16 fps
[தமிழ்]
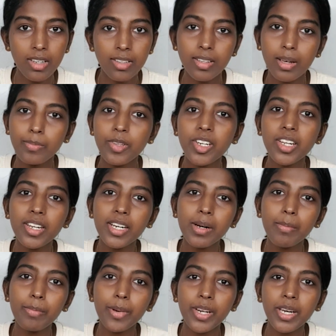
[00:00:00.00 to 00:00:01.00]
சப்சிடியரி
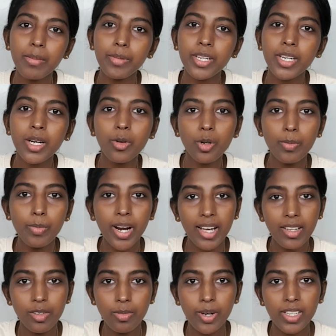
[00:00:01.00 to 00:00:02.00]
கம்பெனி அப்படின்னா ஒரு
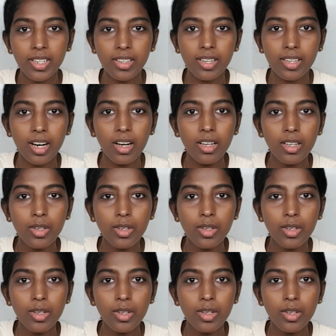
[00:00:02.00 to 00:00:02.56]
பிரான்ச் மாதிரி தான்